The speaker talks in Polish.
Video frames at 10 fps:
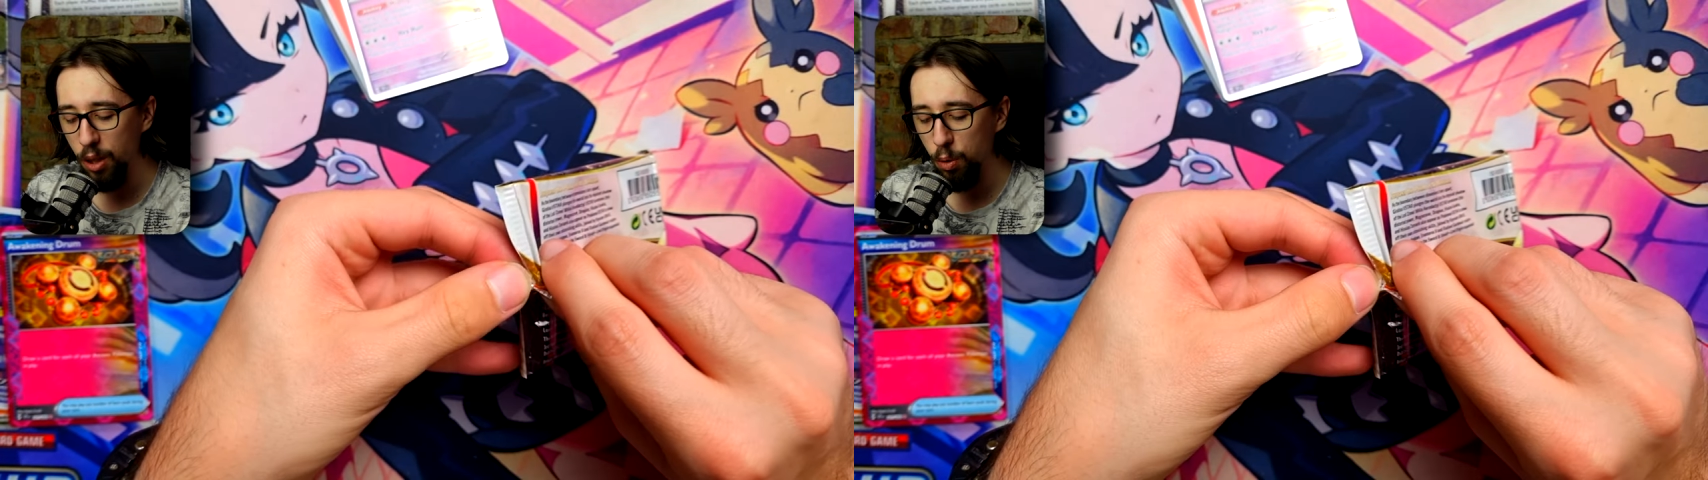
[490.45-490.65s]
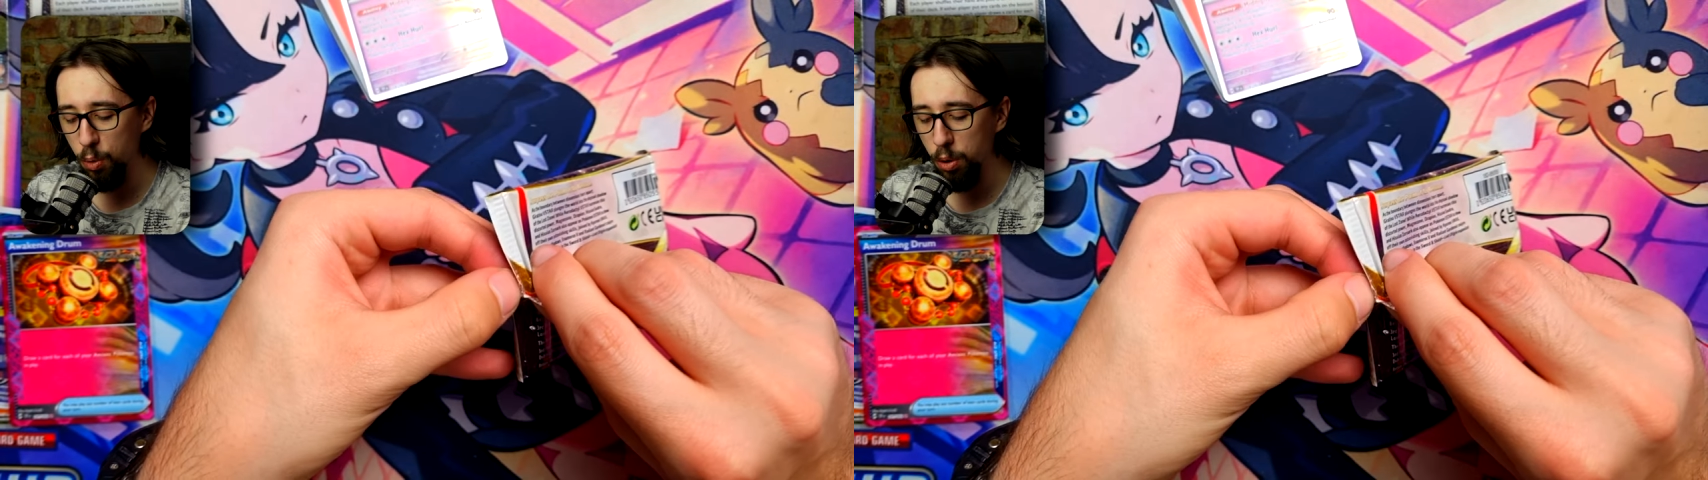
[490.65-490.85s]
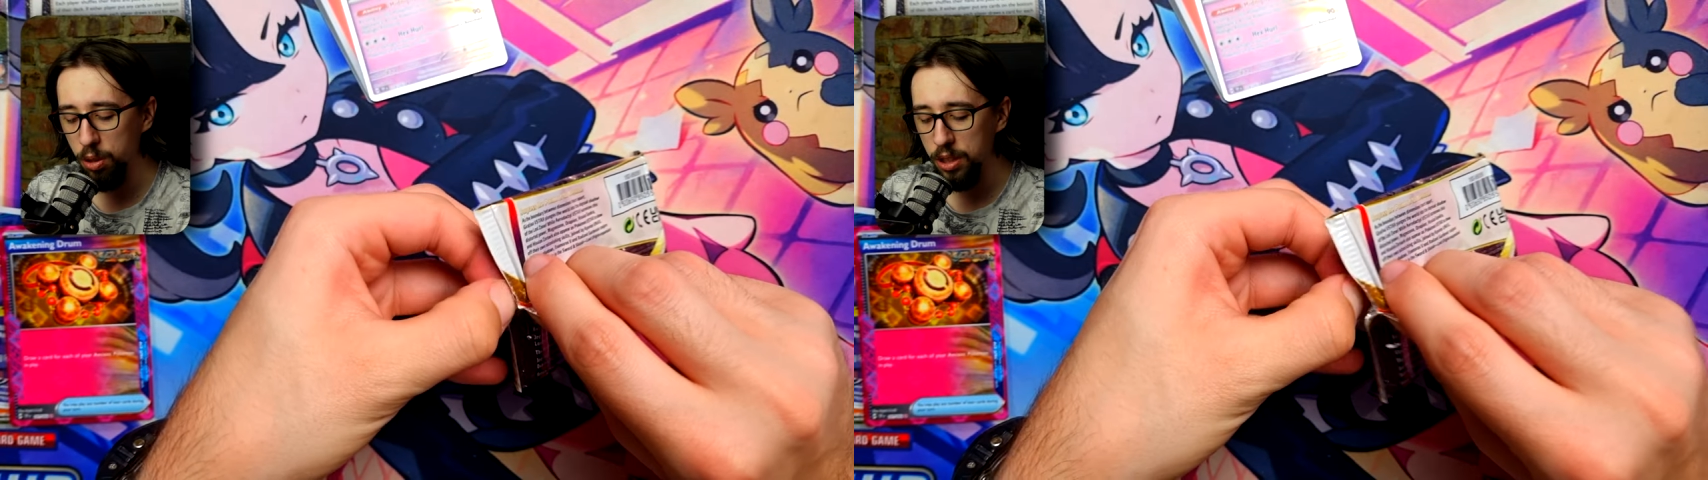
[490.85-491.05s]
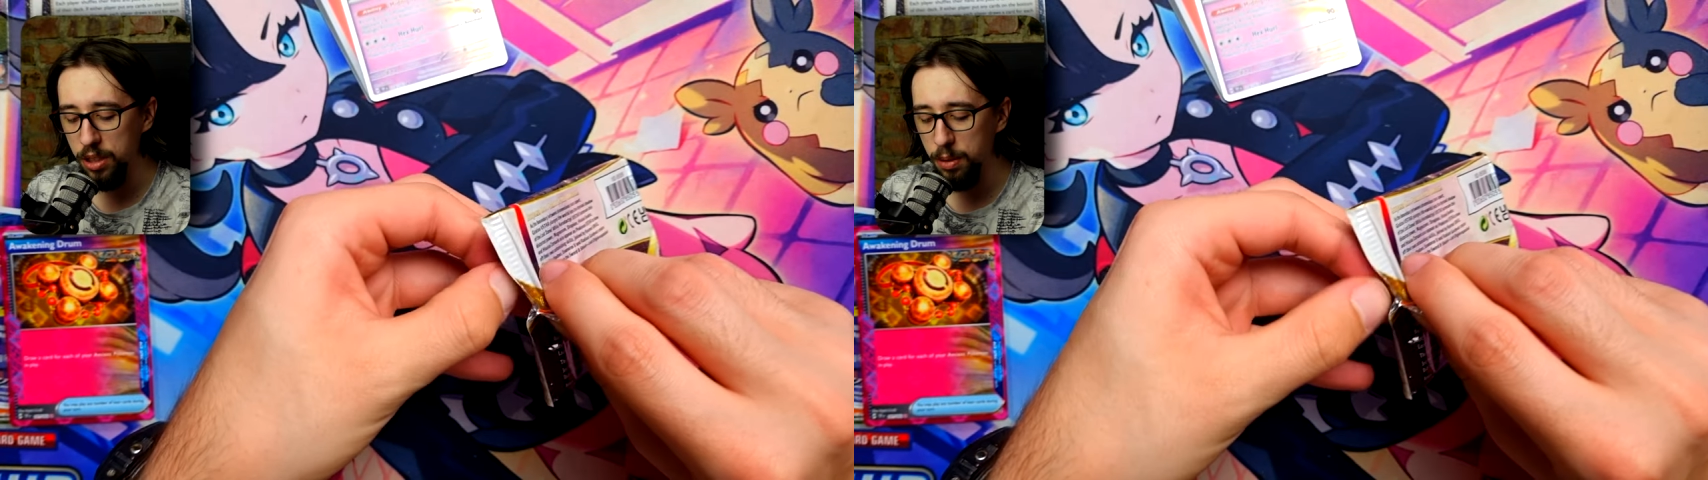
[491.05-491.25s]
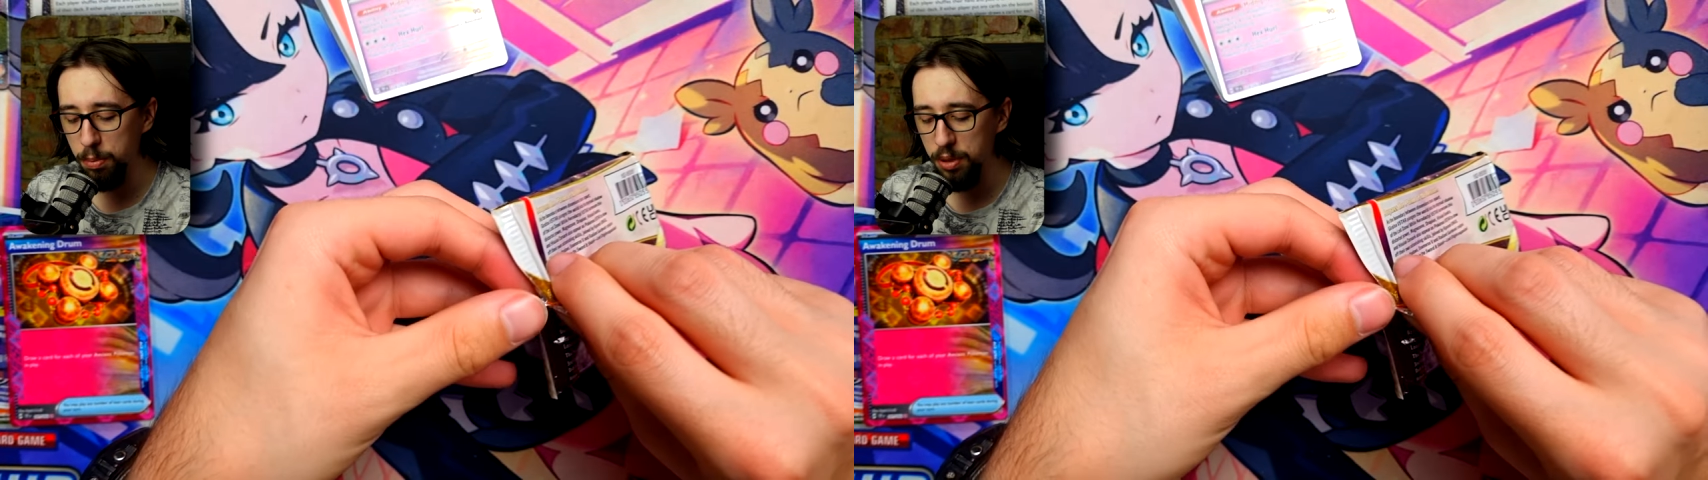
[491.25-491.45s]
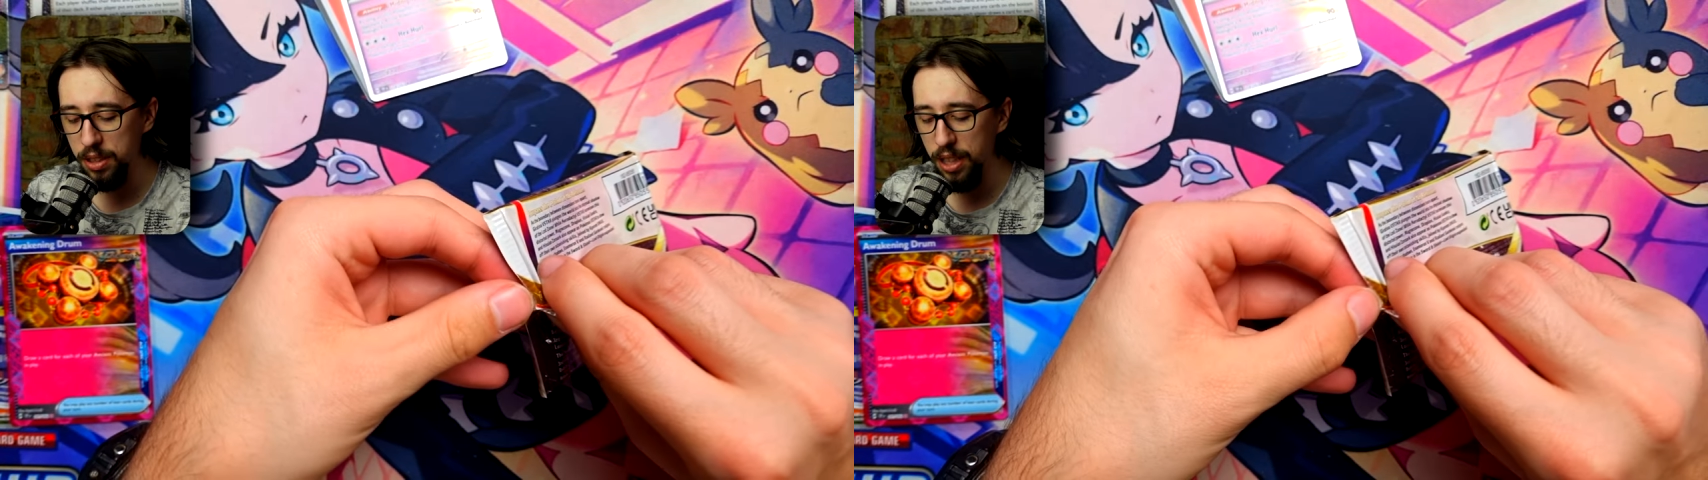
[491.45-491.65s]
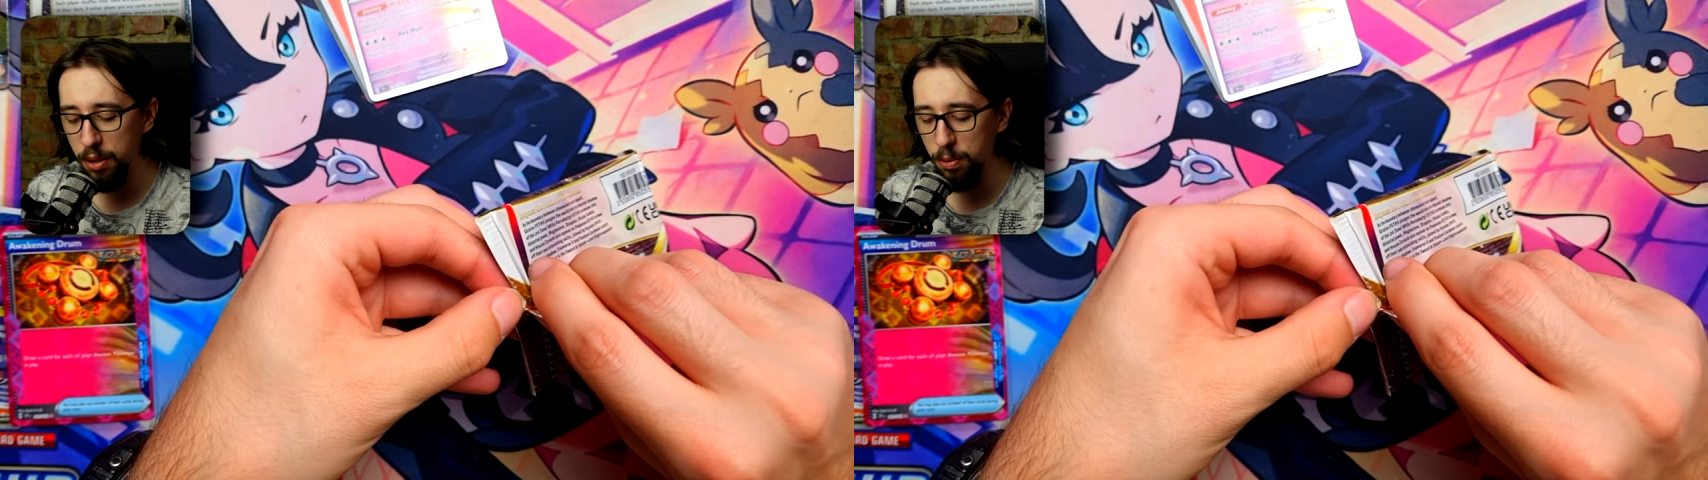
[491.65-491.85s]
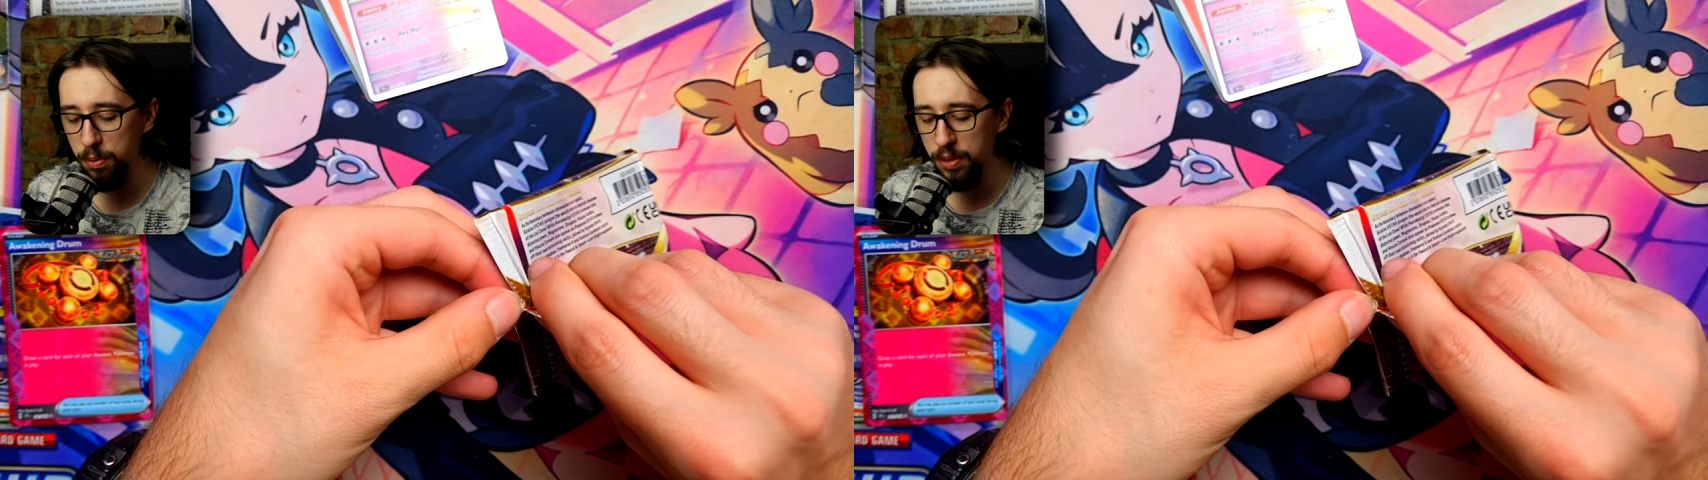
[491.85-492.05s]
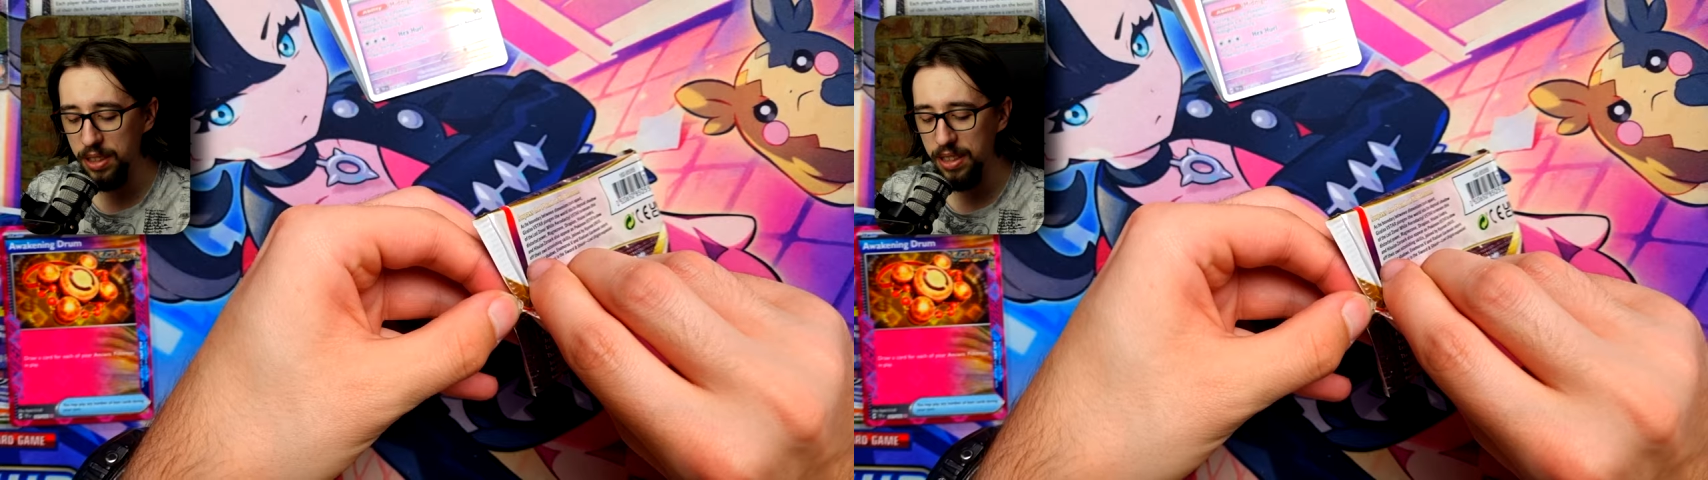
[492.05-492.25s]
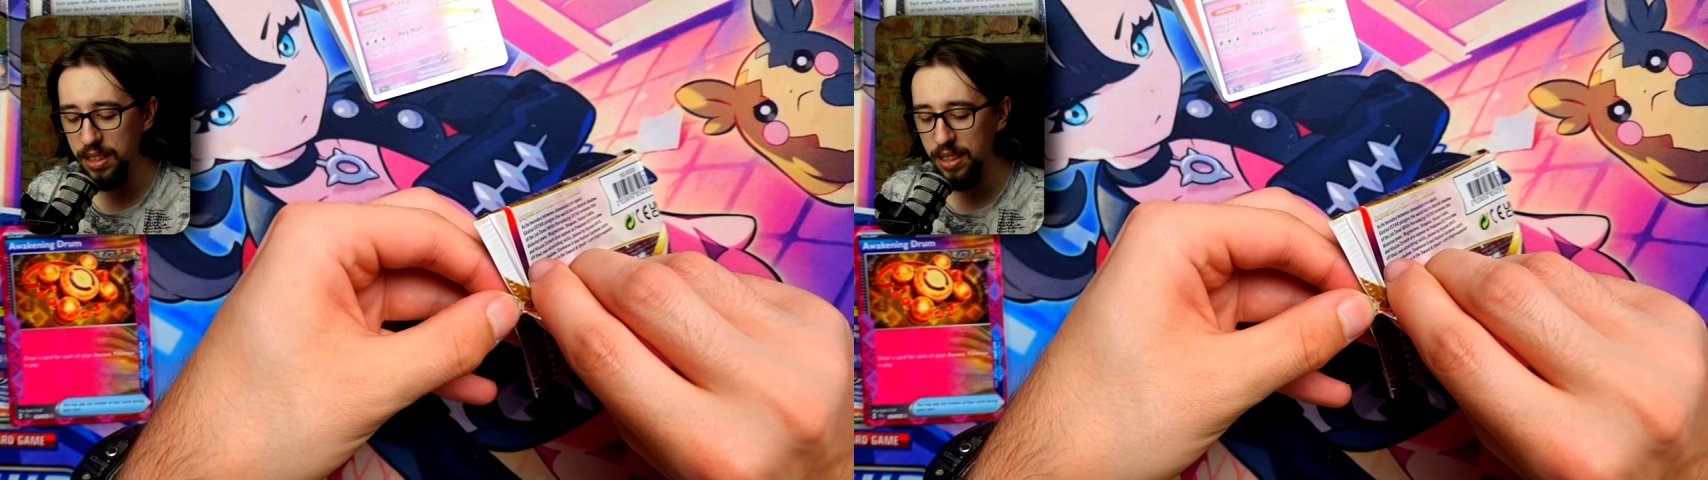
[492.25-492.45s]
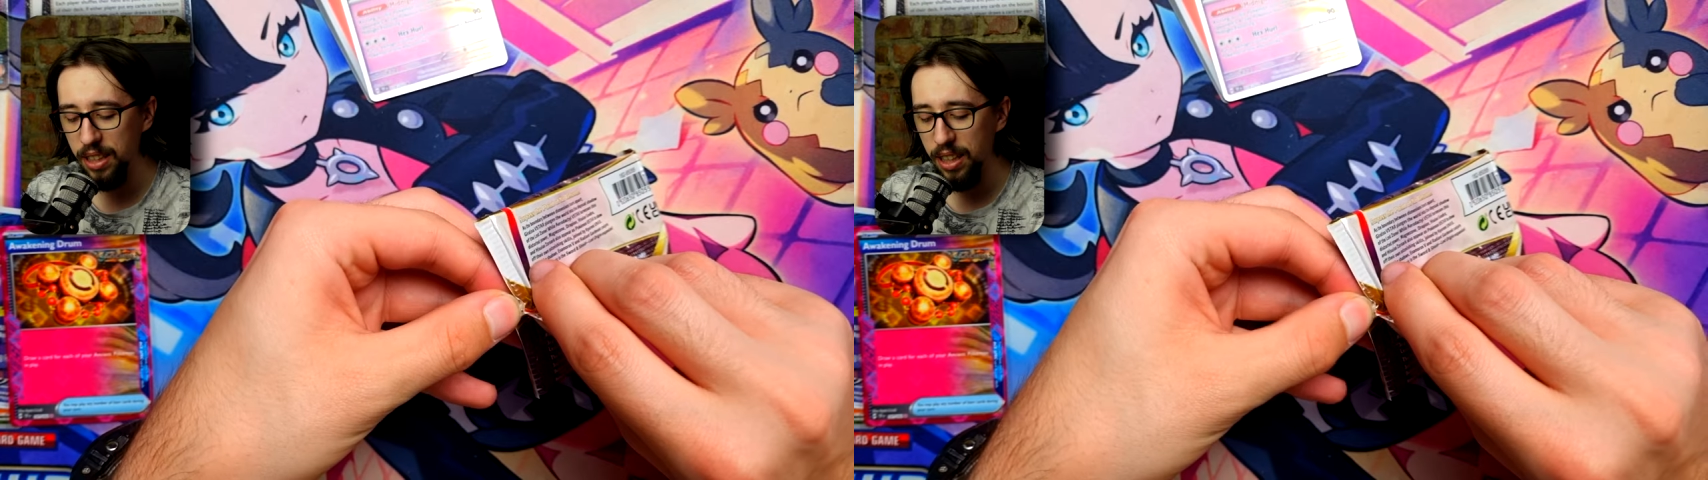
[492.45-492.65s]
urok tych boosterów z